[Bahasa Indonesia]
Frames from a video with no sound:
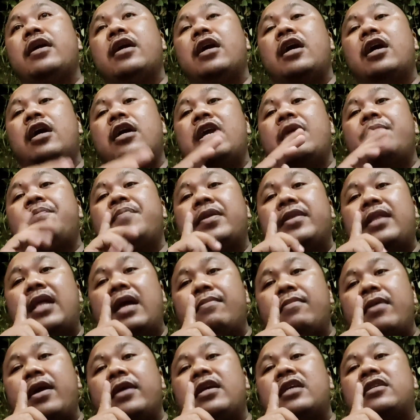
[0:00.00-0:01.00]
Uh, yang
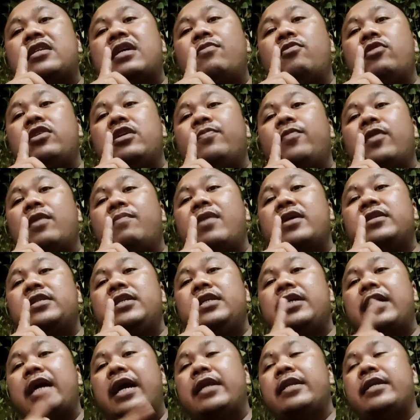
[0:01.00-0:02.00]
pertama yang saya mau
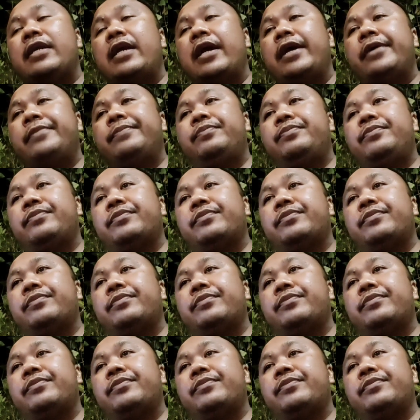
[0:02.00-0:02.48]
informasikan ya,